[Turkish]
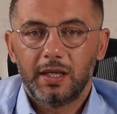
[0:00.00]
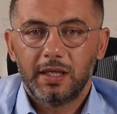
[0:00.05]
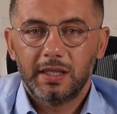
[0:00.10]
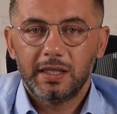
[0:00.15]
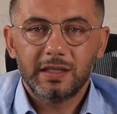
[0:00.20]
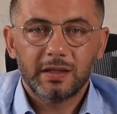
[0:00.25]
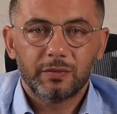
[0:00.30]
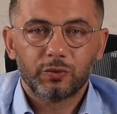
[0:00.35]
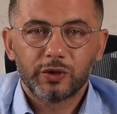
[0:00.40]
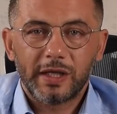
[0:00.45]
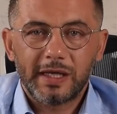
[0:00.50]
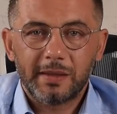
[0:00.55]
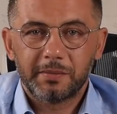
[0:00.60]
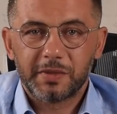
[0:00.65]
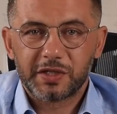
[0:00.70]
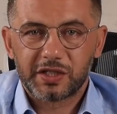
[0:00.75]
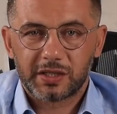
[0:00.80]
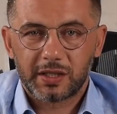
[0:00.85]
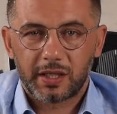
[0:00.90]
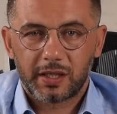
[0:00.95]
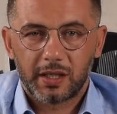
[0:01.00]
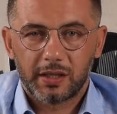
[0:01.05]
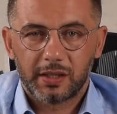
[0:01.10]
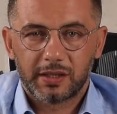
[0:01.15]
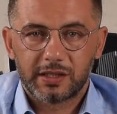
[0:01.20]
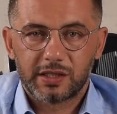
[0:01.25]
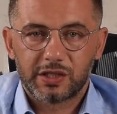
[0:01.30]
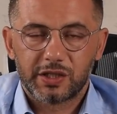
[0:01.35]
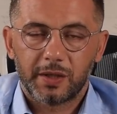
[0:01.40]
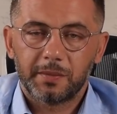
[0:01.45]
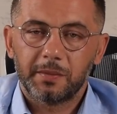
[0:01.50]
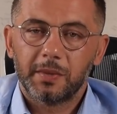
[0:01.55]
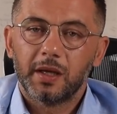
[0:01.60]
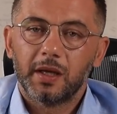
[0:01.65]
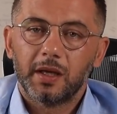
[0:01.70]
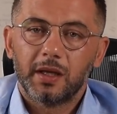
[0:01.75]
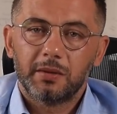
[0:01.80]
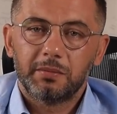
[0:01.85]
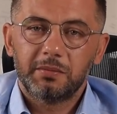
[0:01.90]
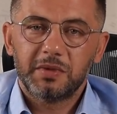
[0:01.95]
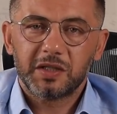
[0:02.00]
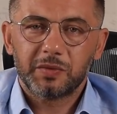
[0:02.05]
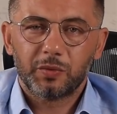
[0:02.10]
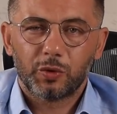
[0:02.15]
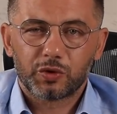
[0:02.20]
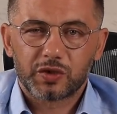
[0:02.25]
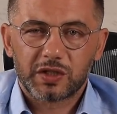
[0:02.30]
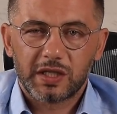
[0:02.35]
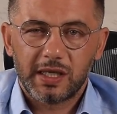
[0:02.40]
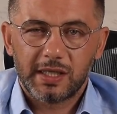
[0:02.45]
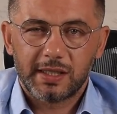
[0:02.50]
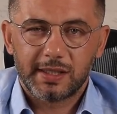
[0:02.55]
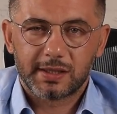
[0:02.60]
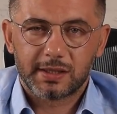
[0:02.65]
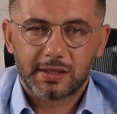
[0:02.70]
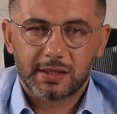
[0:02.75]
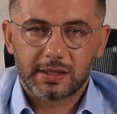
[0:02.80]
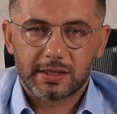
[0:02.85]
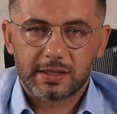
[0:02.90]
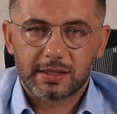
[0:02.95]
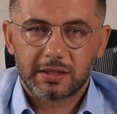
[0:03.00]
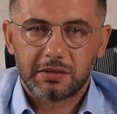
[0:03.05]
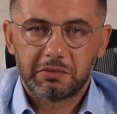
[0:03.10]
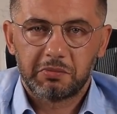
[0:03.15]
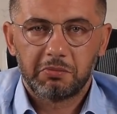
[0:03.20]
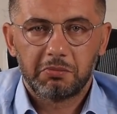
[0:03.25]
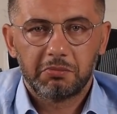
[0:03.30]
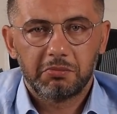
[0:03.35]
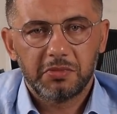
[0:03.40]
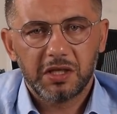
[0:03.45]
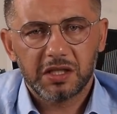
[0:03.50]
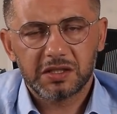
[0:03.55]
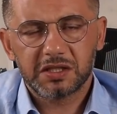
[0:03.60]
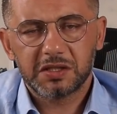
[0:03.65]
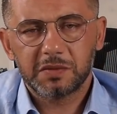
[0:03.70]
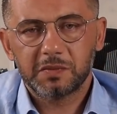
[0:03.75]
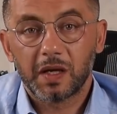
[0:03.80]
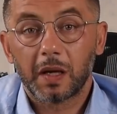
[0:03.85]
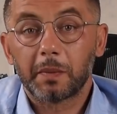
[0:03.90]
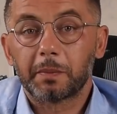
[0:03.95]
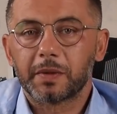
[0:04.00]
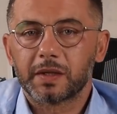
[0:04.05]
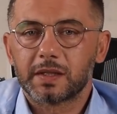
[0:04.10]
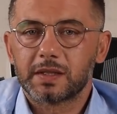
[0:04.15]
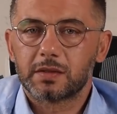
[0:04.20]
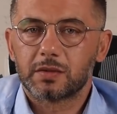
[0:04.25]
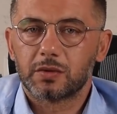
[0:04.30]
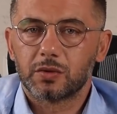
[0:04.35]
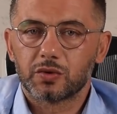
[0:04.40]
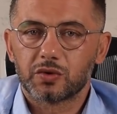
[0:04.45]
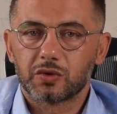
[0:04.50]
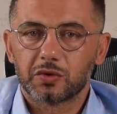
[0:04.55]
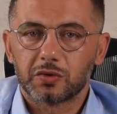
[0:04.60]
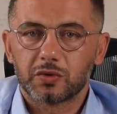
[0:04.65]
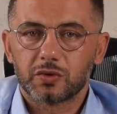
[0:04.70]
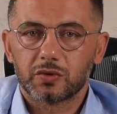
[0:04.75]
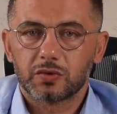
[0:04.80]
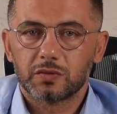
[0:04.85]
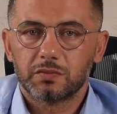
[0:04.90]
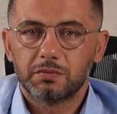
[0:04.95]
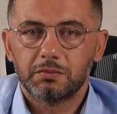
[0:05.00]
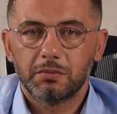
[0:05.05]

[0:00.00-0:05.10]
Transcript: Yine bunu en başından anlatacağım. Bir borsaya girdiniz. Yatırım yapmak istiyorsunuz.